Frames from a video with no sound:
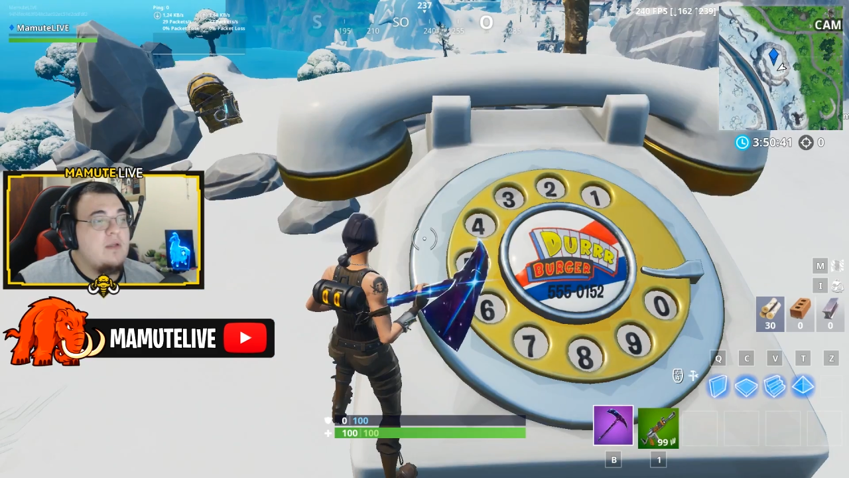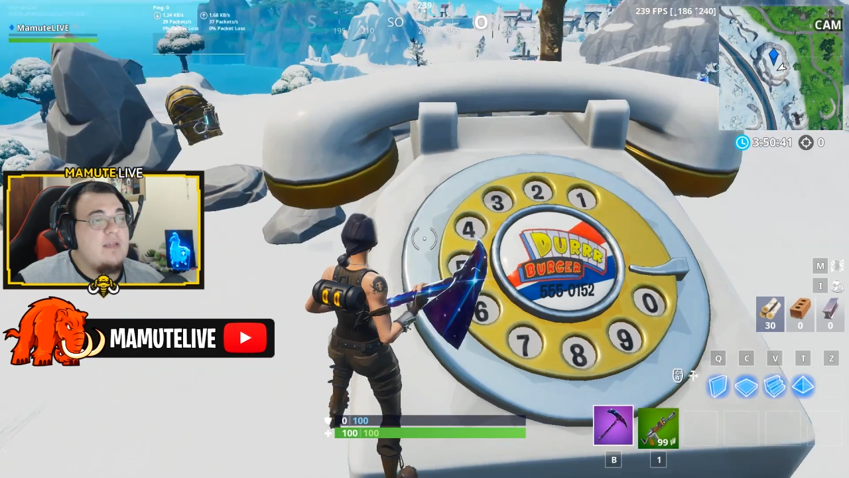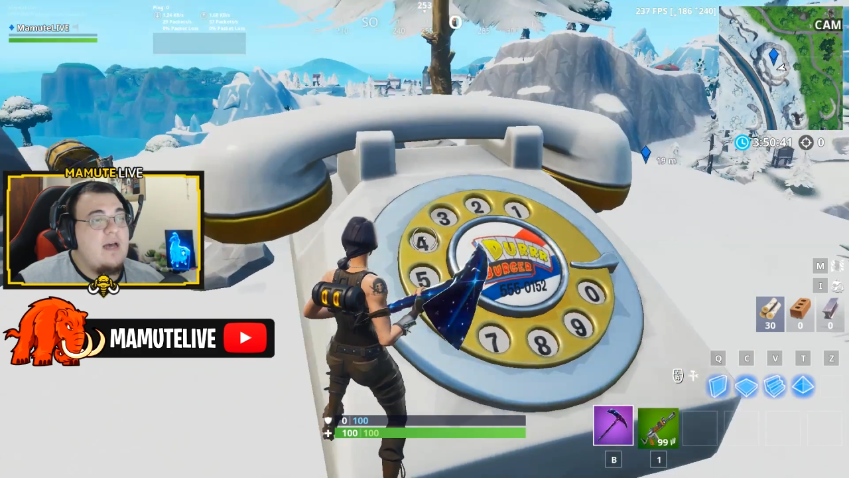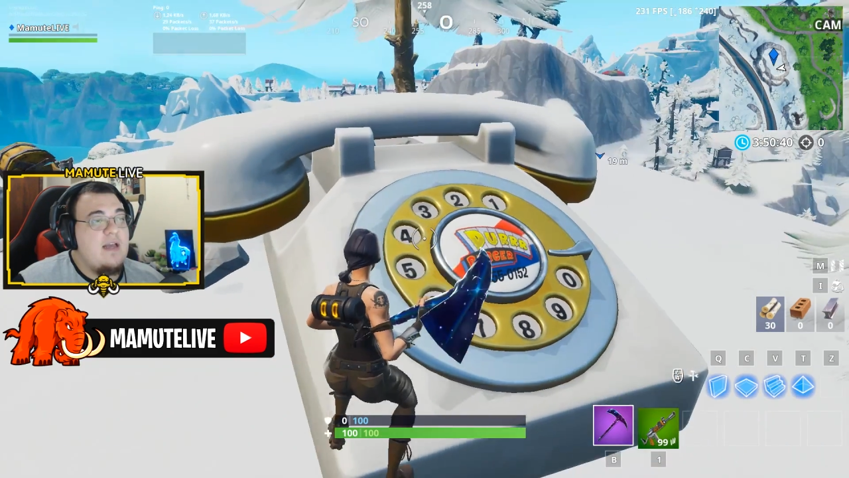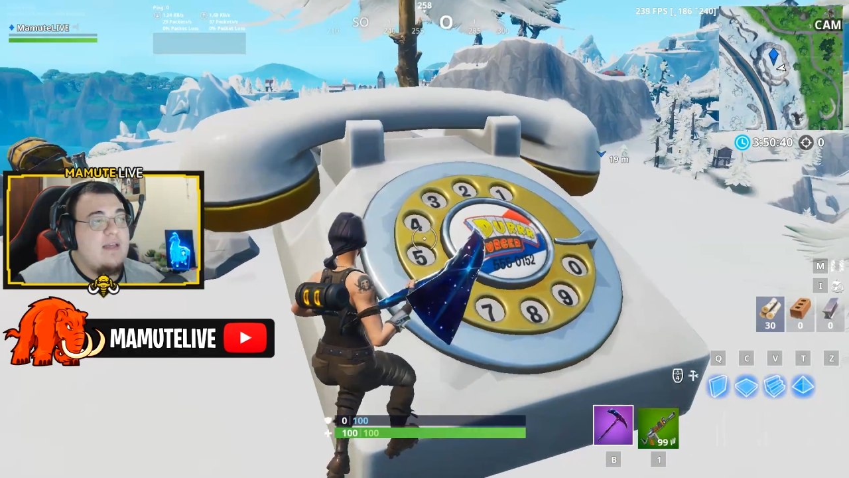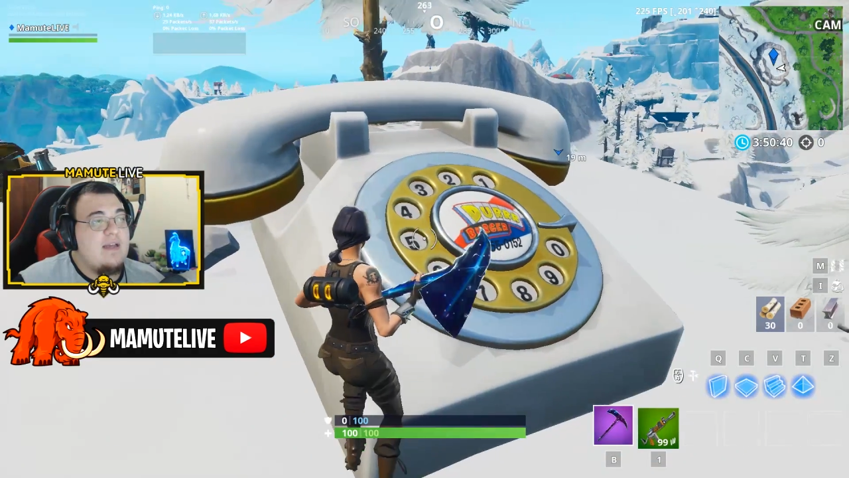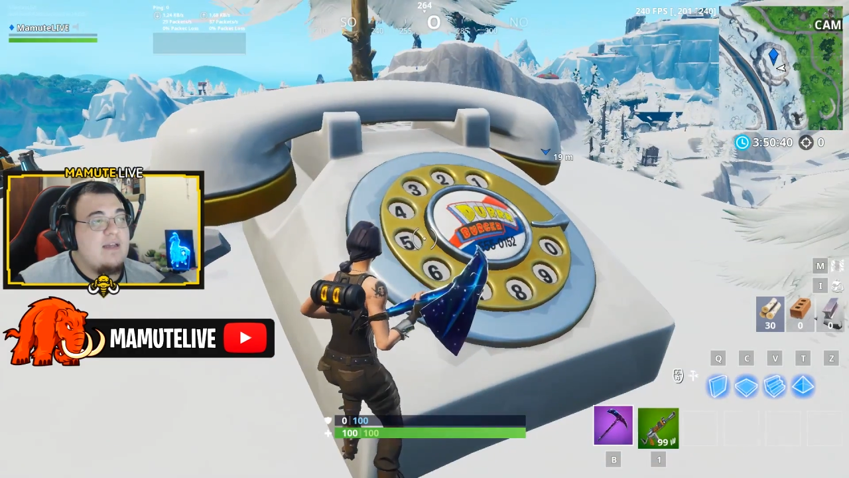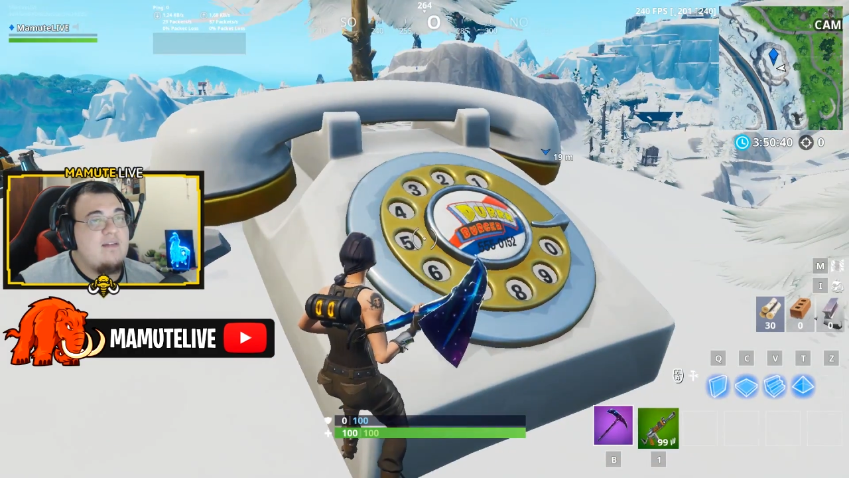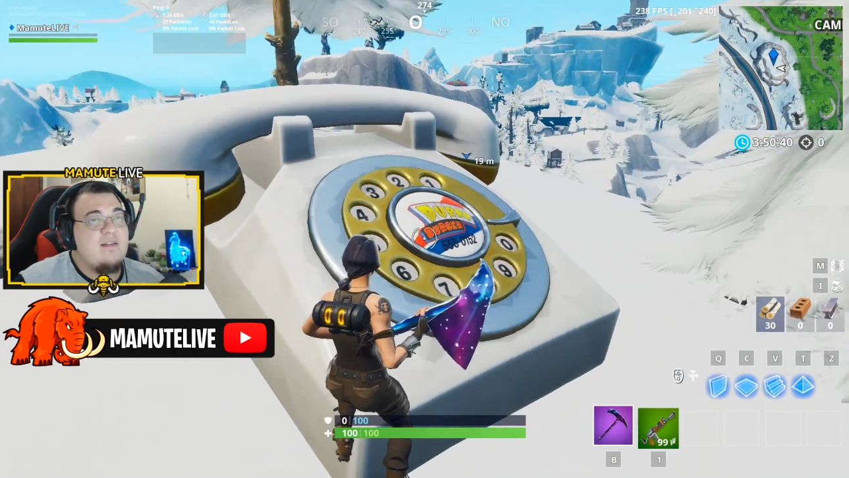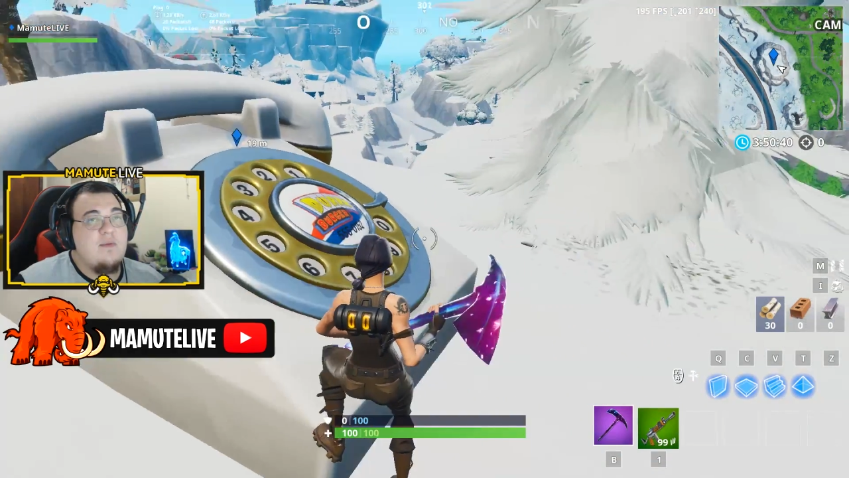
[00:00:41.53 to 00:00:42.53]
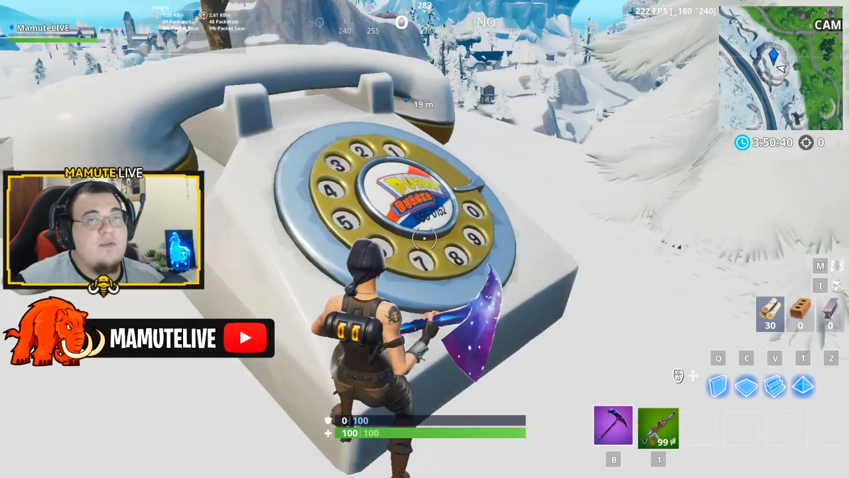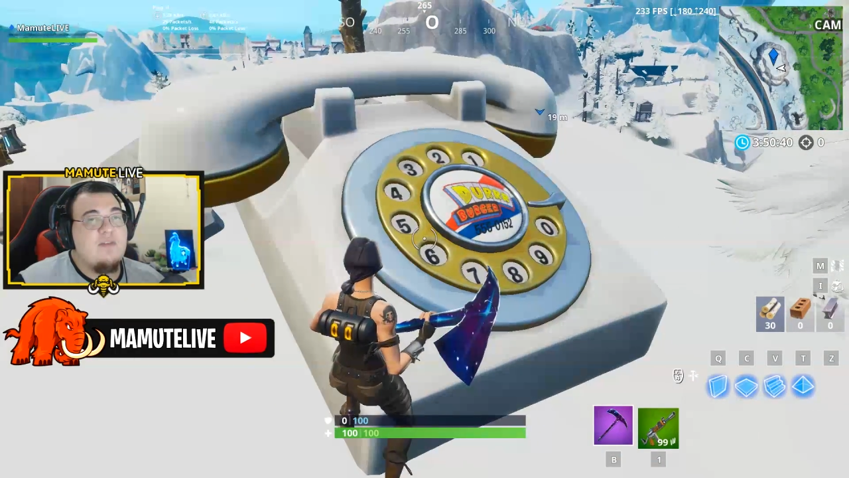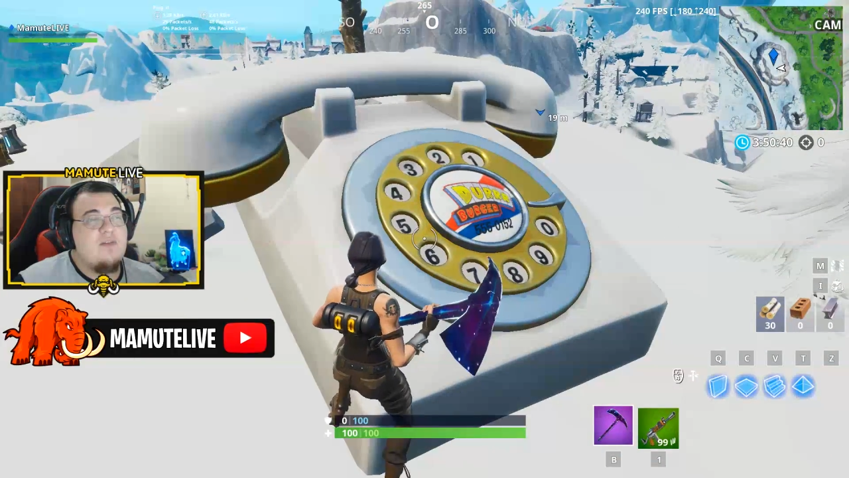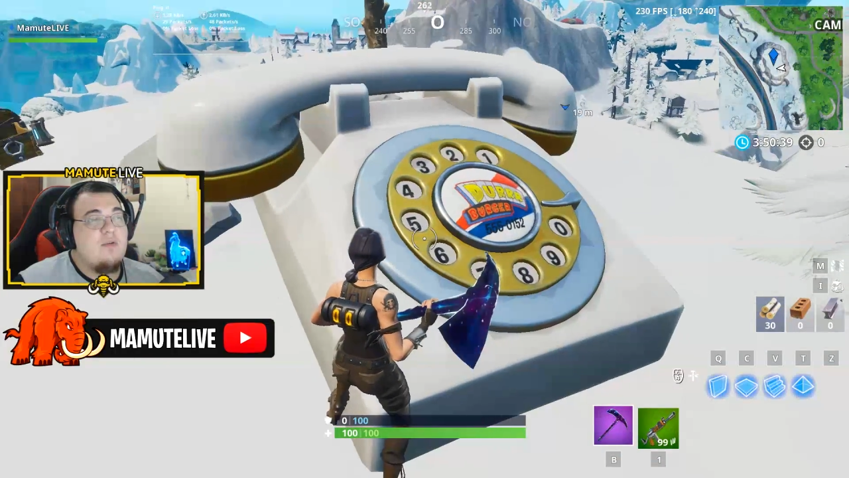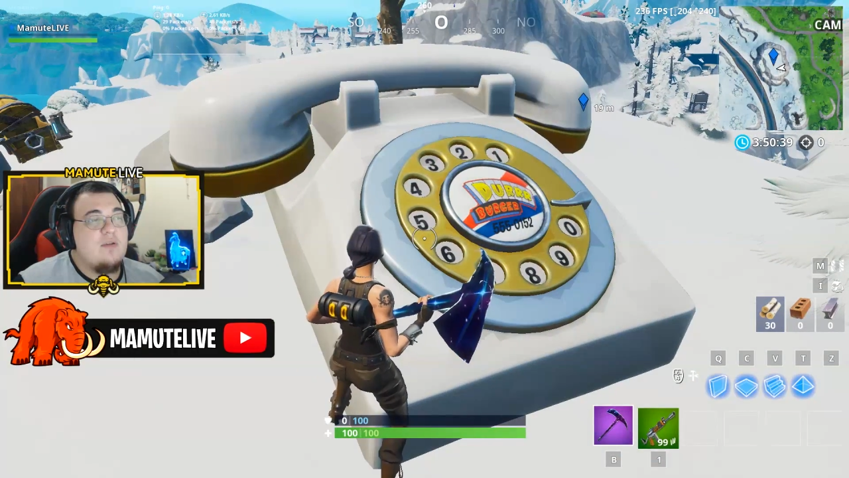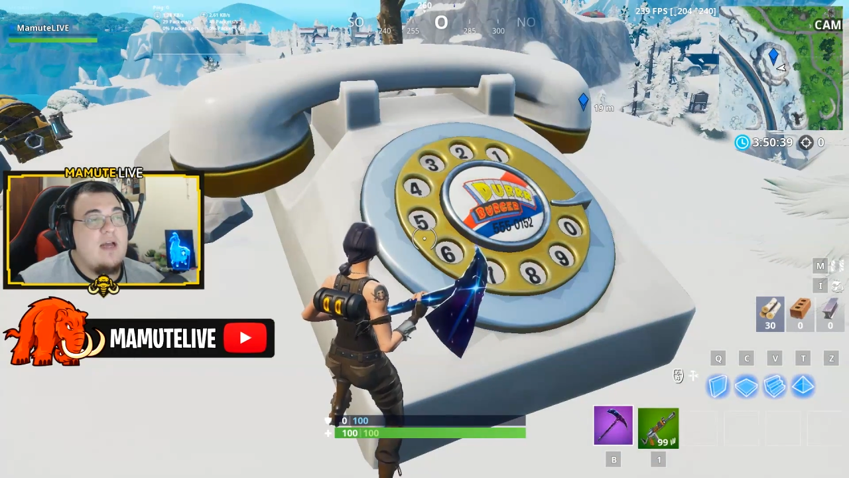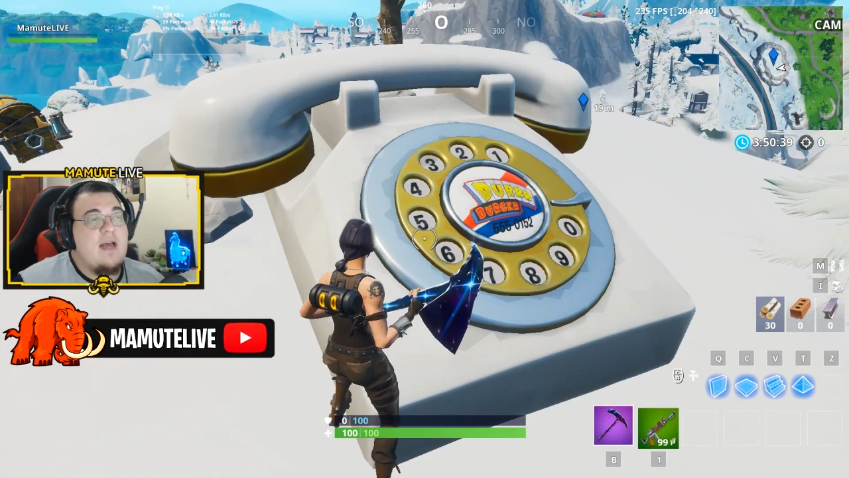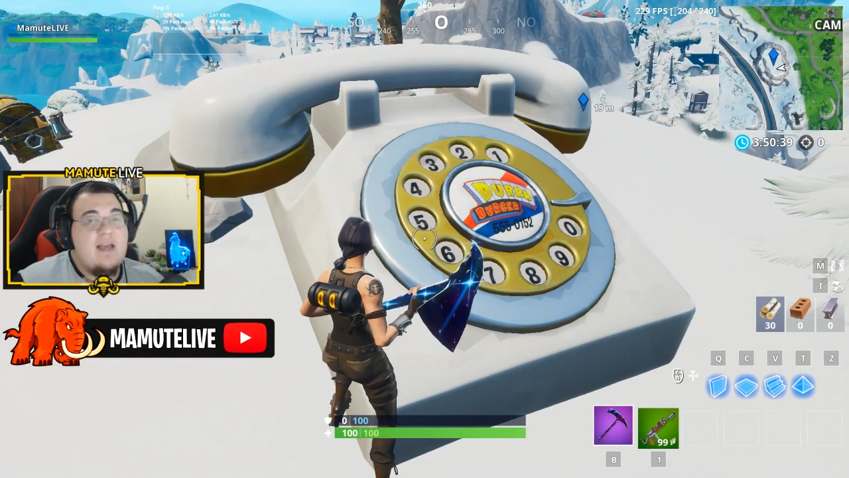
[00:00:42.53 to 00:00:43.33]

tá? E aqui em cima você vai encontrar